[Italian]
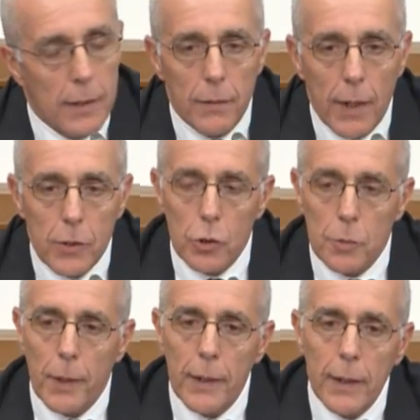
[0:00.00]
si va a
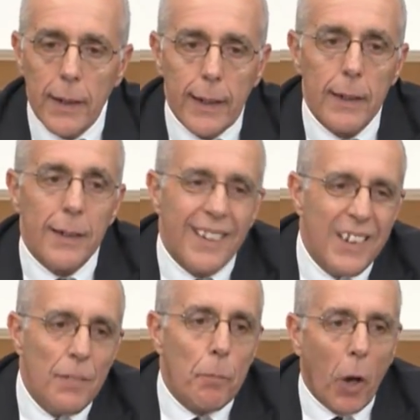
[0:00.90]
sospendere
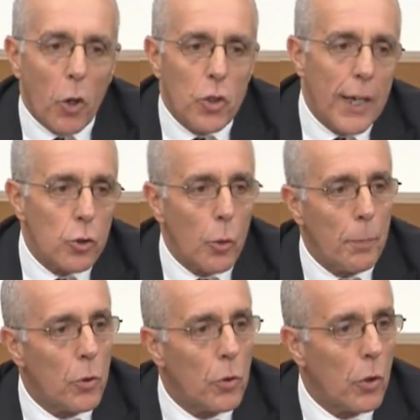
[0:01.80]
il
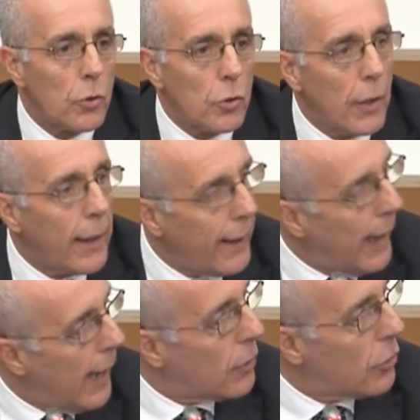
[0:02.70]
processo piuttosto che il
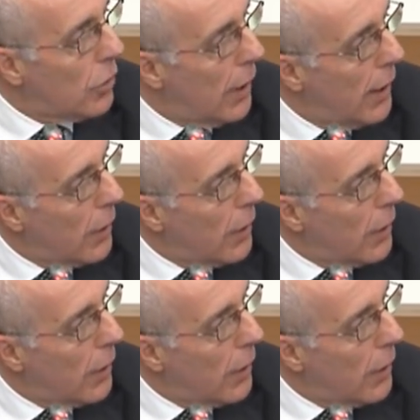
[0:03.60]
reato.